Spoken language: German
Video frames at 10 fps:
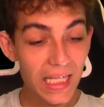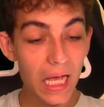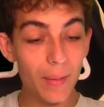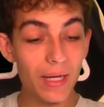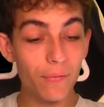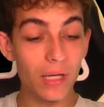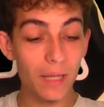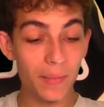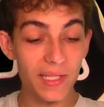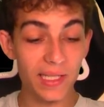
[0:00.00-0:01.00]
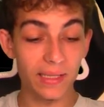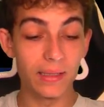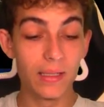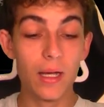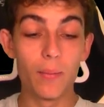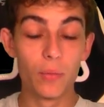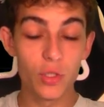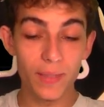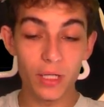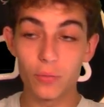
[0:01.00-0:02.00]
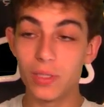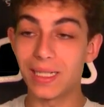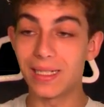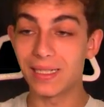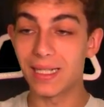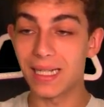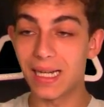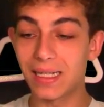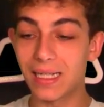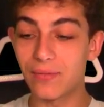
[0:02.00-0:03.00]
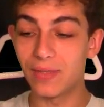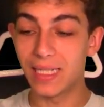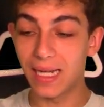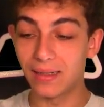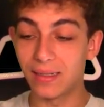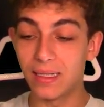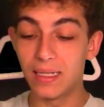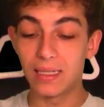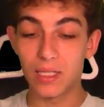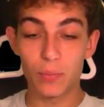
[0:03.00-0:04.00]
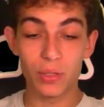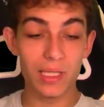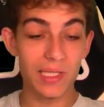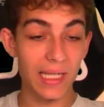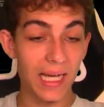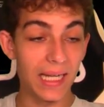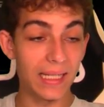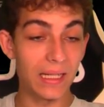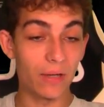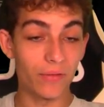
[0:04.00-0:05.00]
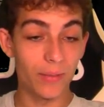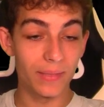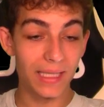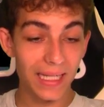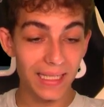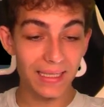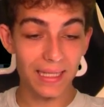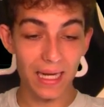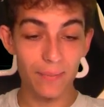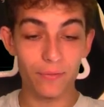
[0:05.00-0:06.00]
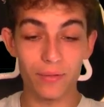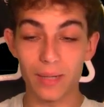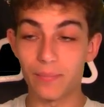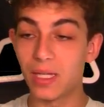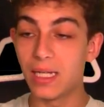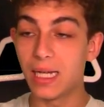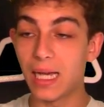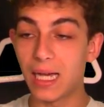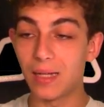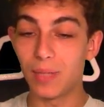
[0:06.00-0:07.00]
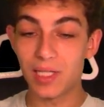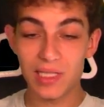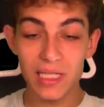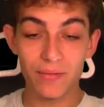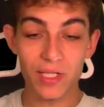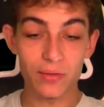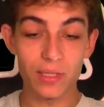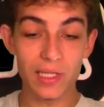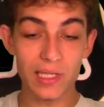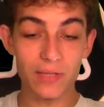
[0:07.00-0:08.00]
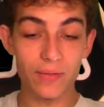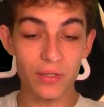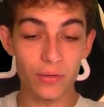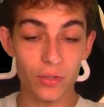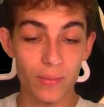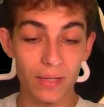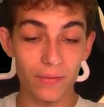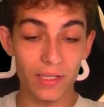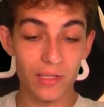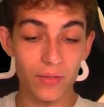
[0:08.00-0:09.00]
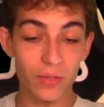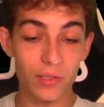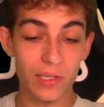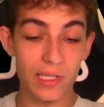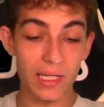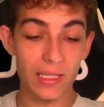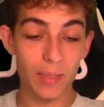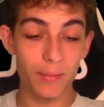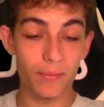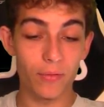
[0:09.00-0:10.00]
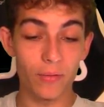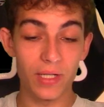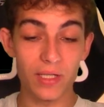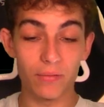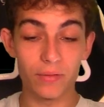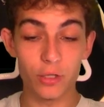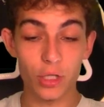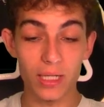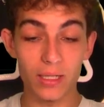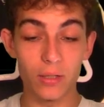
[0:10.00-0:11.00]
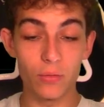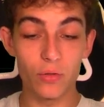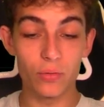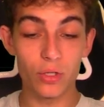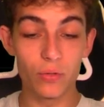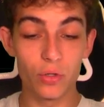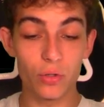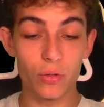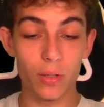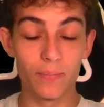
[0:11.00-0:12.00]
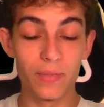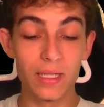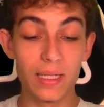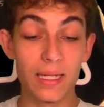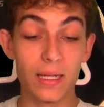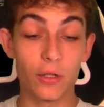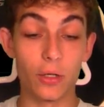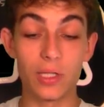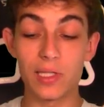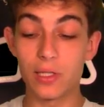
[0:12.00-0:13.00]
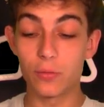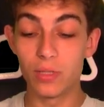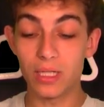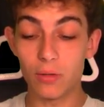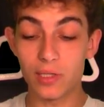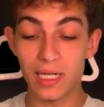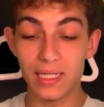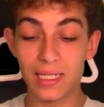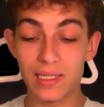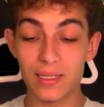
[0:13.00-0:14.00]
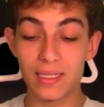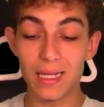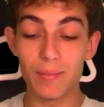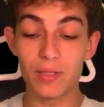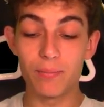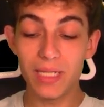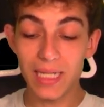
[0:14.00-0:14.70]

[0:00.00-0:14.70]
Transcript: Aber davon abgesehen, muss man natürlich ganz klar sagen, dass wir dann das Potenzial hätten, auf dem Daily Timeframe ein massives, und das ist das, was ich euch zum Anfang des Videos gezeigt habe, bevor wir jetzt auf die Chartanalyse und die News zu kommen, könnte es natürlich auch sein, dass selbst mit